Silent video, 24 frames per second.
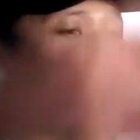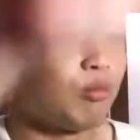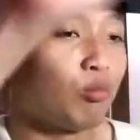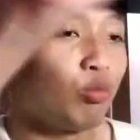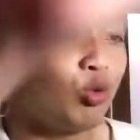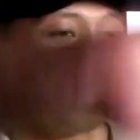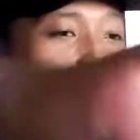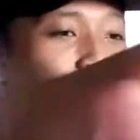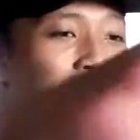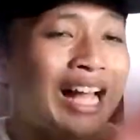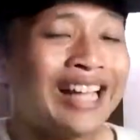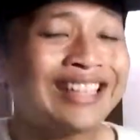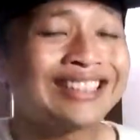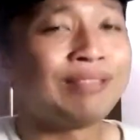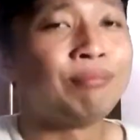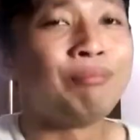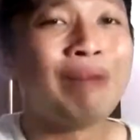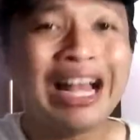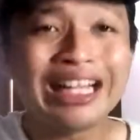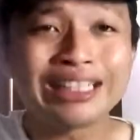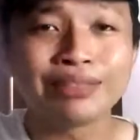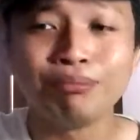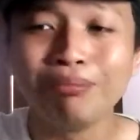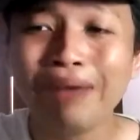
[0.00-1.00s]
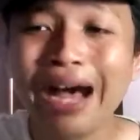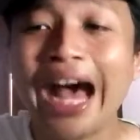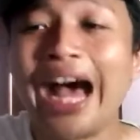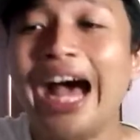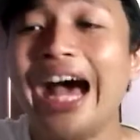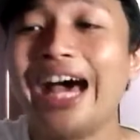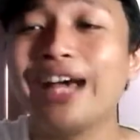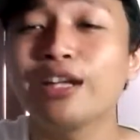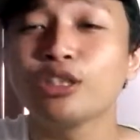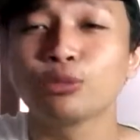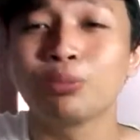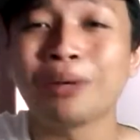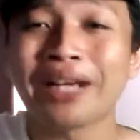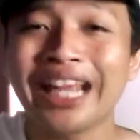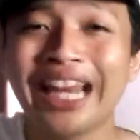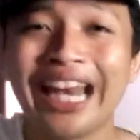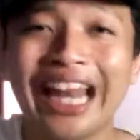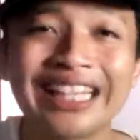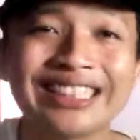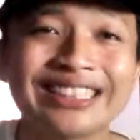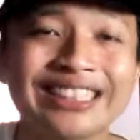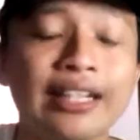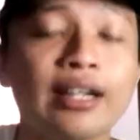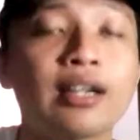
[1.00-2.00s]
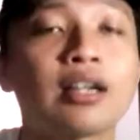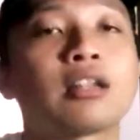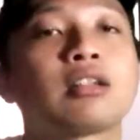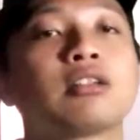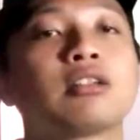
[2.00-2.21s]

menggunakan sembah-sembah harus pakai laser